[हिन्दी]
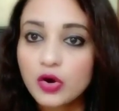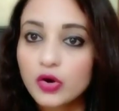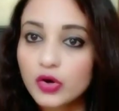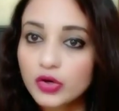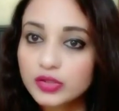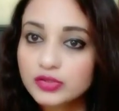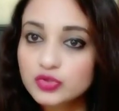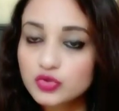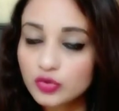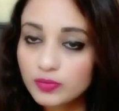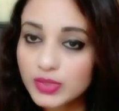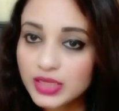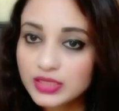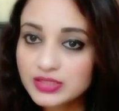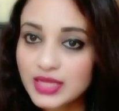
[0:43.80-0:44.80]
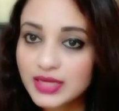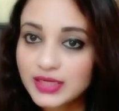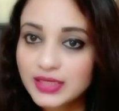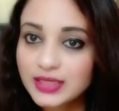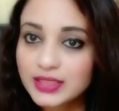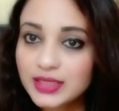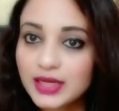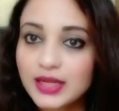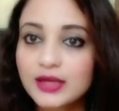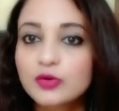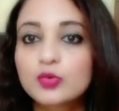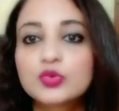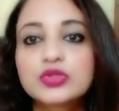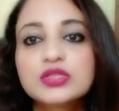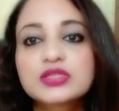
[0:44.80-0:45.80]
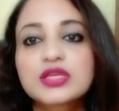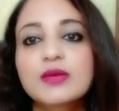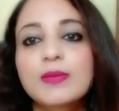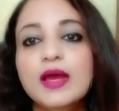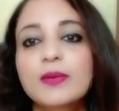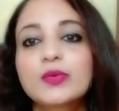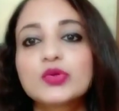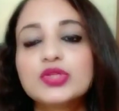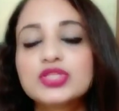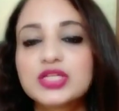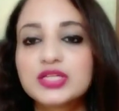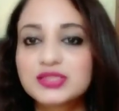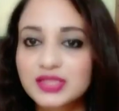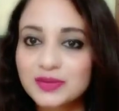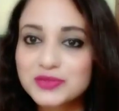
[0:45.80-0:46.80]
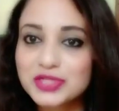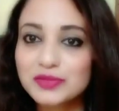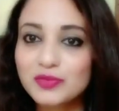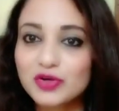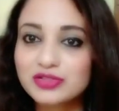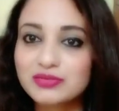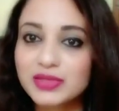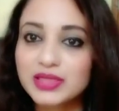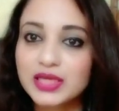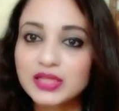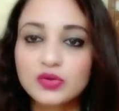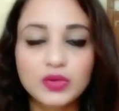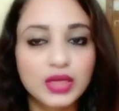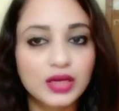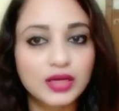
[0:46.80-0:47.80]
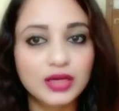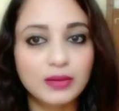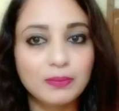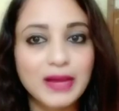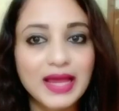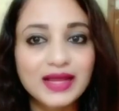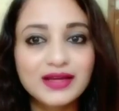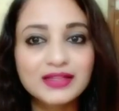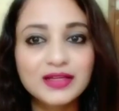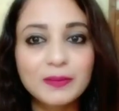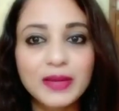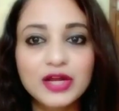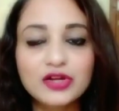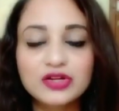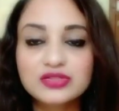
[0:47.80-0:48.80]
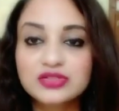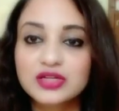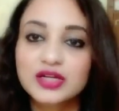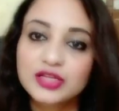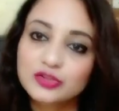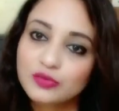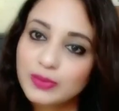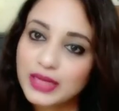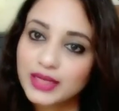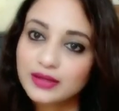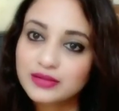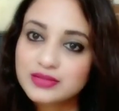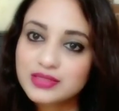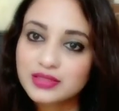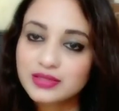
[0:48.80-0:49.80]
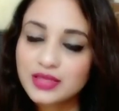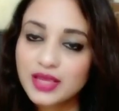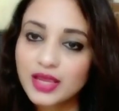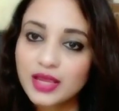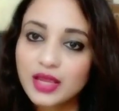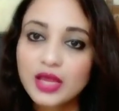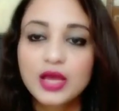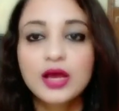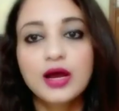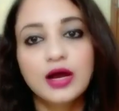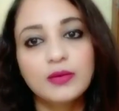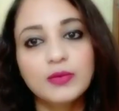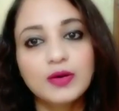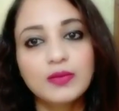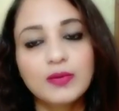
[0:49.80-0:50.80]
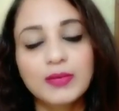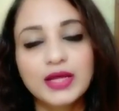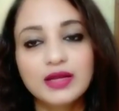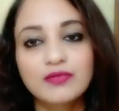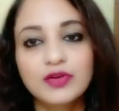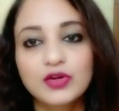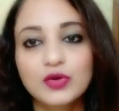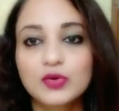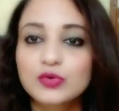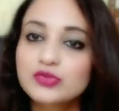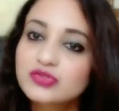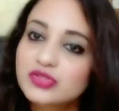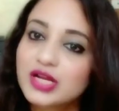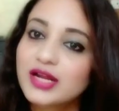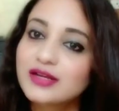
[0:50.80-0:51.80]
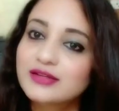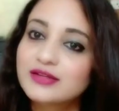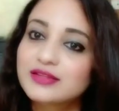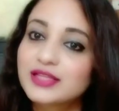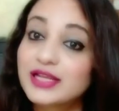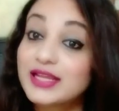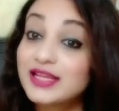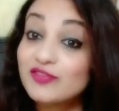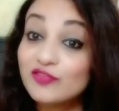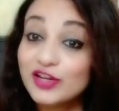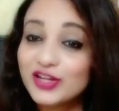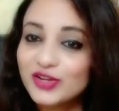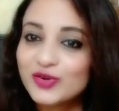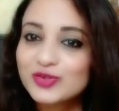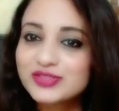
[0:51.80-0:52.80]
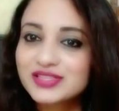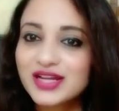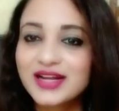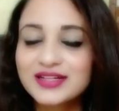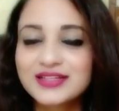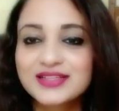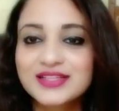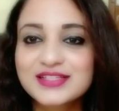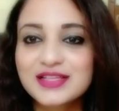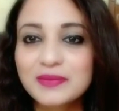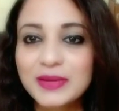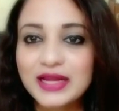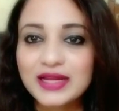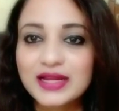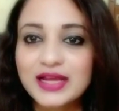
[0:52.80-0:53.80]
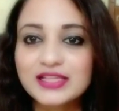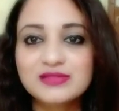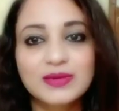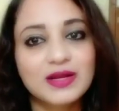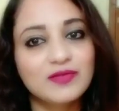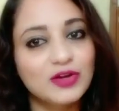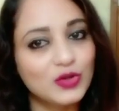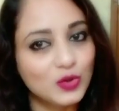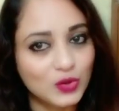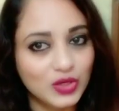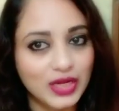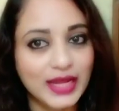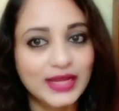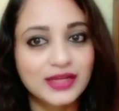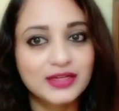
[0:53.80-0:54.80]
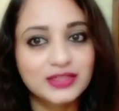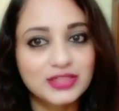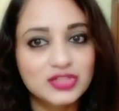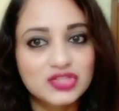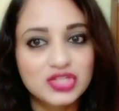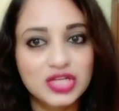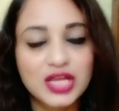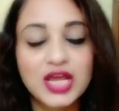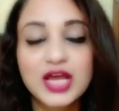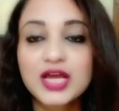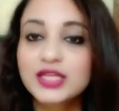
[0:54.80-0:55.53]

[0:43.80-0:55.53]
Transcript: और जो भी सारी डिटेल है कुर्तीज़ की मैं आपको नीचे डिस्क्रिप्शन बॉक्स में दे दूँगी अगर आप बाय करने में इंटरेस्टेड है तो बाई कर सकते हैं अब हम हमारे वीडियो को स्टार्ट करते हैं लेकिन वीडियो को स्टार्ट करने से पहले गए सारे वीडियो को लाइक कर दीजिए